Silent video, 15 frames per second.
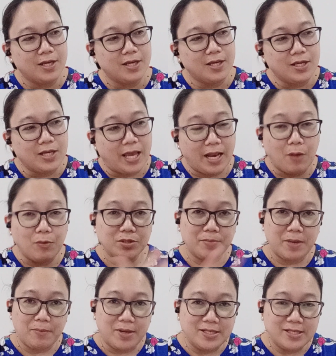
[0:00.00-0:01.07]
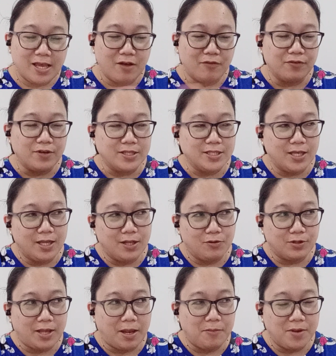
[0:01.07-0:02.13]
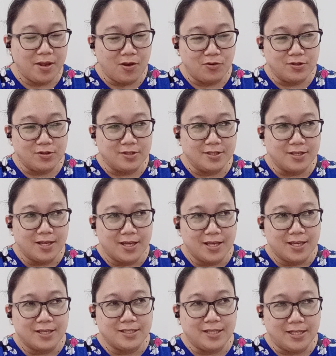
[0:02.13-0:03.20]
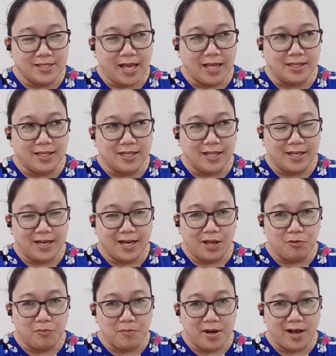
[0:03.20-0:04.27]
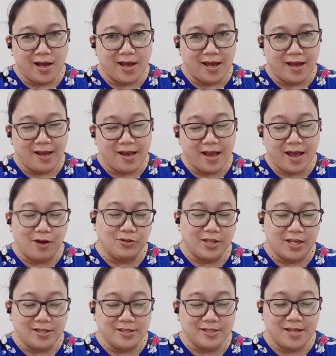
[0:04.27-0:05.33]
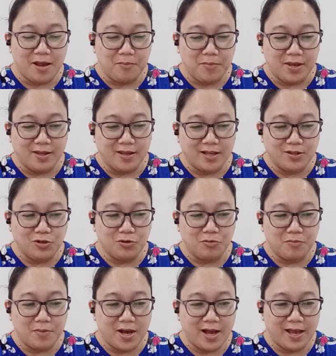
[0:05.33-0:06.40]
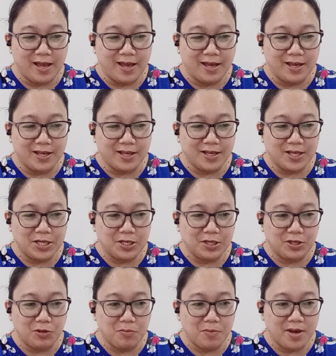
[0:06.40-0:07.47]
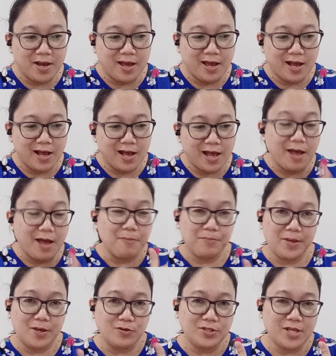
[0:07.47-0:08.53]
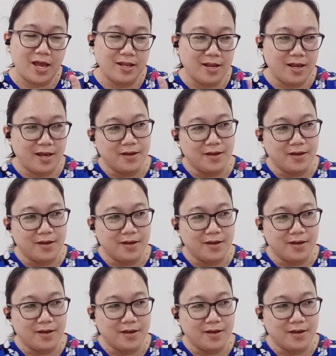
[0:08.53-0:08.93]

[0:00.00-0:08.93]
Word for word: And I was by myself kasi nung time na yon sinisante na nila yung mga accountants namin and yung mga yung mga kakampi ko sana.